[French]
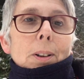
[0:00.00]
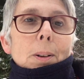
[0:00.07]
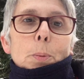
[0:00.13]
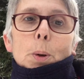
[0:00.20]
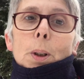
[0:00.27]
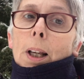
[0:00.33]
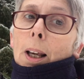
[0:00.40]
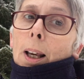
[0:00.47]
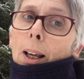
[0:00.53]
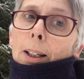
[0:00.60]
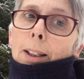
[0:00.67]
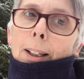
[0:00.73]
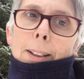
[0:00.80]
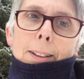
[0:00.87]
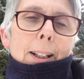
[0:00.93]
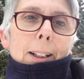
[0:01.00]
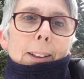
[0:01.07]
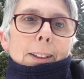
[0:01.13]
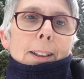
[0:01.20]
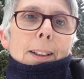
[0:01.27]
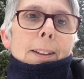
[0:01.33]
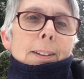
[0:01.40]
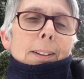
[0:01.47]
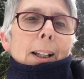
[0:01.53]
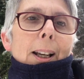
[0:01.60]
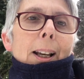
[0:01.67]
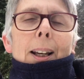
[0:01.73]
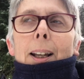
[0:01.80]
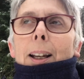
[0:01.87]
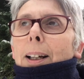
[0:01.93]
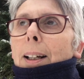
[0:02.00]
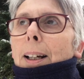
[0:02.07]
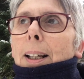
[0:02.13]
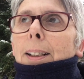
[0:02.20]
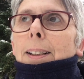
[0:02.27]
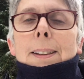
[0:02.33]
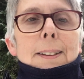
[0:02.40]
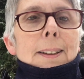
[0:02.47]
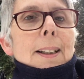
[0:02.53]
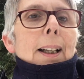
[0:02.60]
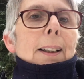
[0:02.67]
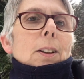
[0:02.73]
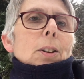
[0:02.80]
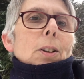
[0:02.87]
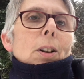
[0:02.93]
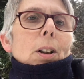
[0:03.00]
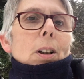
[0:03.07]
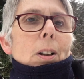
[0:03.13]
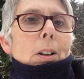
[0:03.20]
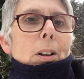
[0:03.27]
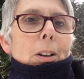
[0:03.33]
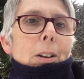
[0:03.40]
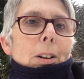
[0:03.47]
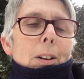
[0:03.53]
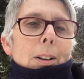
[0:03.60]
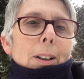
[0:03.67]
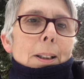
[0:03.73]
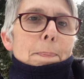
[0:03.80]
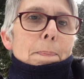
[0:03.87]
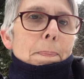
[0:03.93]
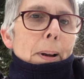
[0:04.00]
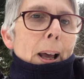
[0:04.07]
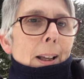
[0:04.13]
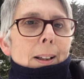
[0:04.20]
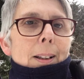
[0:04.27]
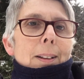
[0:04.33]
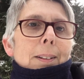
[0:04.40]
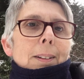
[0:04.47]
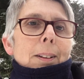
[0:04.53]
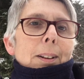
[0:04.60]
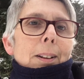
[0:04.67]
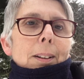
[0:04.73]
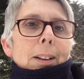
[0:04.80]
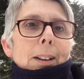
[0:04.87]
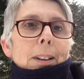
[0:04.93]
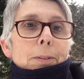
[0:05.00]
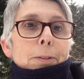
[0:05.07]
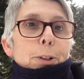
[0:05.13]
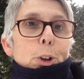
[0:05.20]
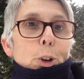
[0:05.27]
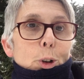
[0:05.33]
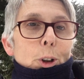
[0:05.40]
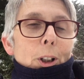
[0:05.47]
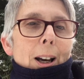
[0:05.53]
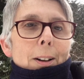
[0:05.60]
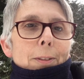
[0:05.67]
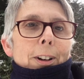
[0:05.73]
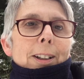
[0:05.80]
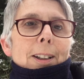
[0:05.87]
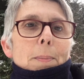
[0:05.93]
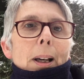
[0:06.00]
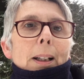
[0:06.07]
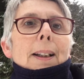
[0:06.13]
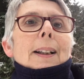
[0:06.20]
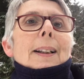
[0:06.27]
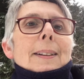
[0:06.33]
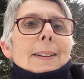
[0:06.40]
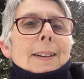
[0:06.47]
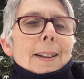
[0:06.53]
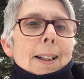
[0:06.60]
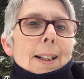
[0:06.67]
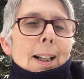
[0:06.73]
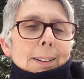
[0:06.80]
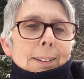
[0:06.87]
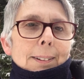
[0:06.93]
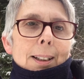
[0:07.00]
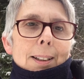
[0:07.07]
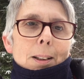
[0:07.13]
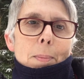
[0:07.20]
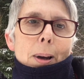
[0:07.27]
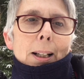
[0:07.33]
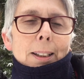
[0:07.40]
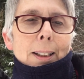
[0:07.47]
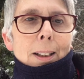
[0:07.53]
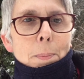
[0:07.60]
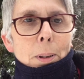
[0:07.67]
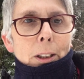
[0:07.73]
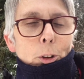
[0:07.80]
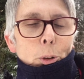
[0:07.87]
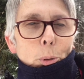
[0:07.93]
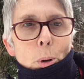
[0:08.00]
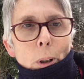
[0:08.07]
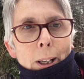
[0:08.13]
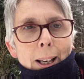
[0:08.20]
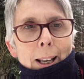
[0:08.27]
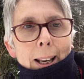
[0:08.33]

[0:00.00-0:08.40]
Et puis, il y a les artistes, les dessinateurs, euh, les peintres, euh, les photographes animaliers, les cinéastes animaliers, bien sûr.